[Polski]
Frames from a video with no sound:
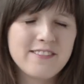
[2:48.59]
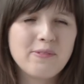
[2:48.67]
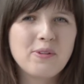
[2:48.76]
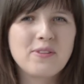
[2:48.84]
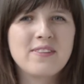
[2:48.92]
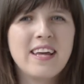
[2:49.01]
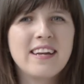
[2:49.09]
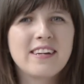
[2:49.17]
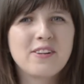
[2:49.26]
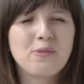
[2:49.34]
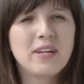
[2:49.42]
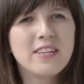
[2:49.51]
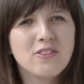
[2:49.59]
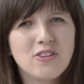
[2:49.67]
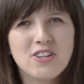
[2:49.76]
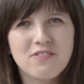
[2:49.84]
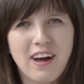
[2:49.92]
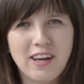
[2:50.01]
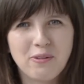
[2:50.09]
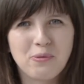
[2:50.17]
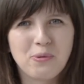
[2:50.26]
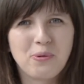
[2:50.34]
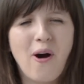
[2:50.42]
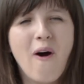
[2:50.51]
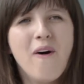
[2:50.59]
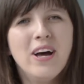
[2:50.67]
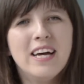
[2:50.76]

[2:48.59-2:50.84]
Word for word: są to sery, które nie dojrzewają długo.